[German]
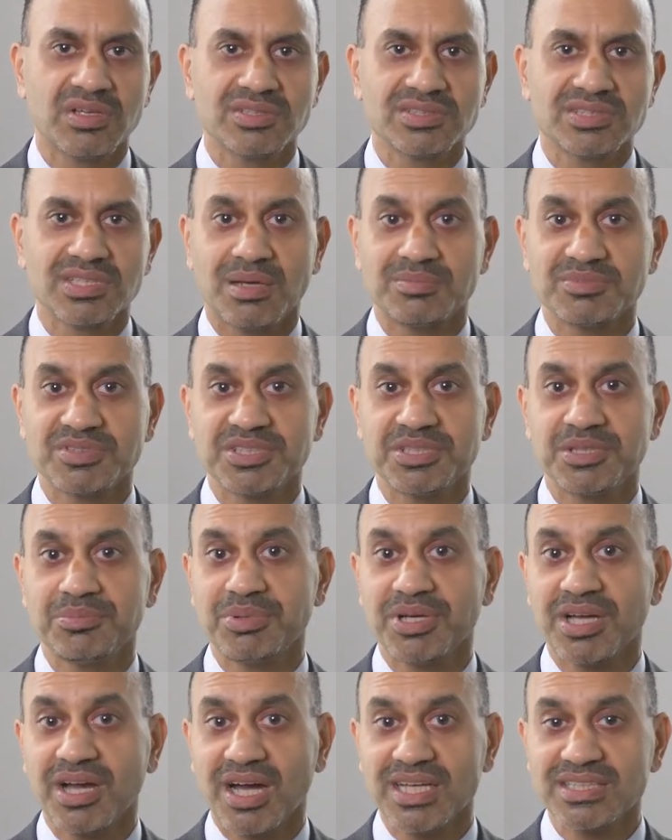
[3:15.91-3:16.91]
Sie haben sich die
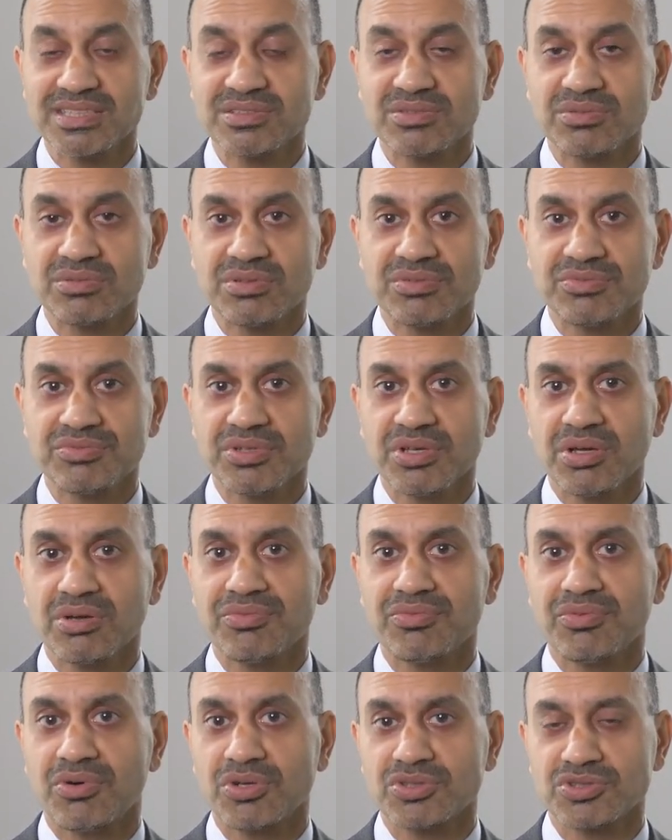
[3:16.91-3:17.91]
Begeisterung für ihre
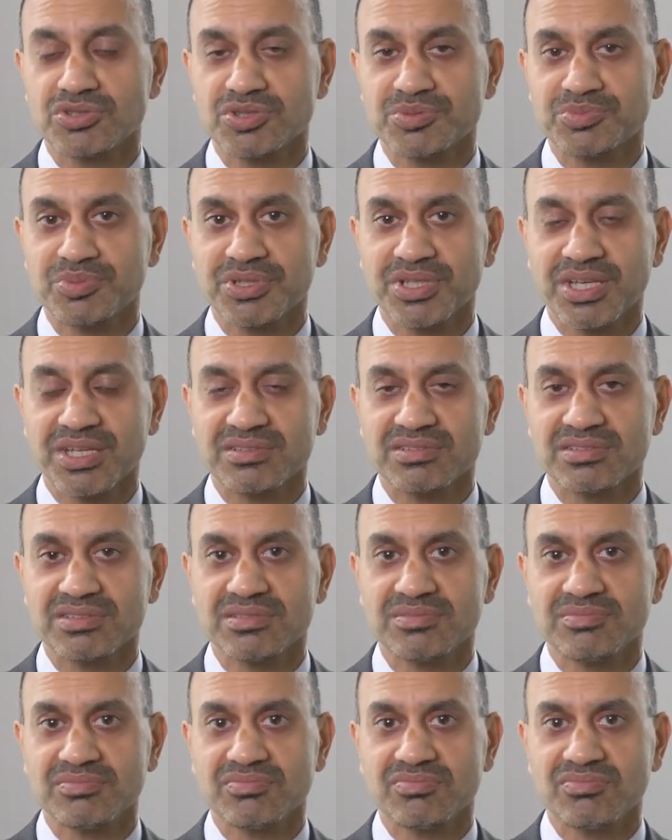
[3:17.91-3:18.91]

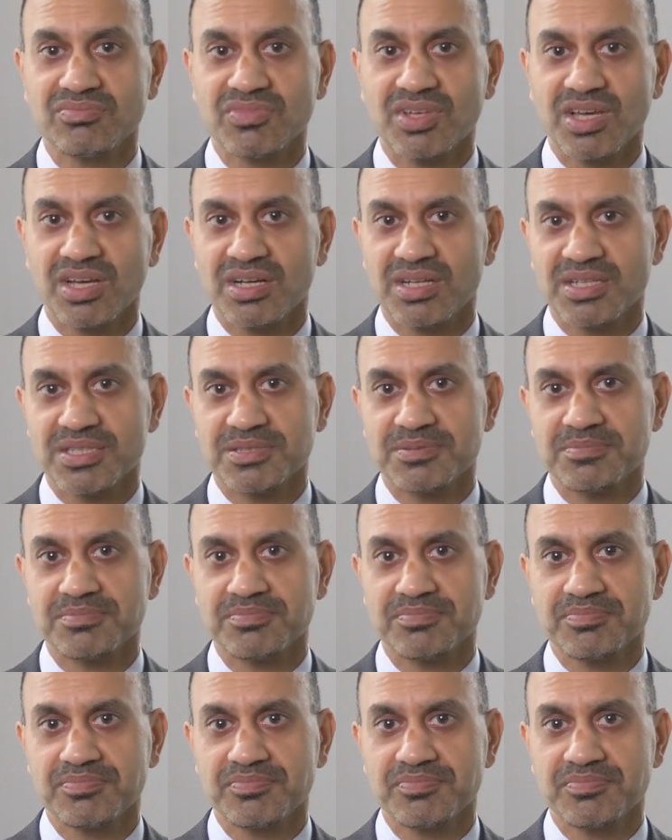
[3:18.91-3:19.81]
Forschungsprojekte erhalten.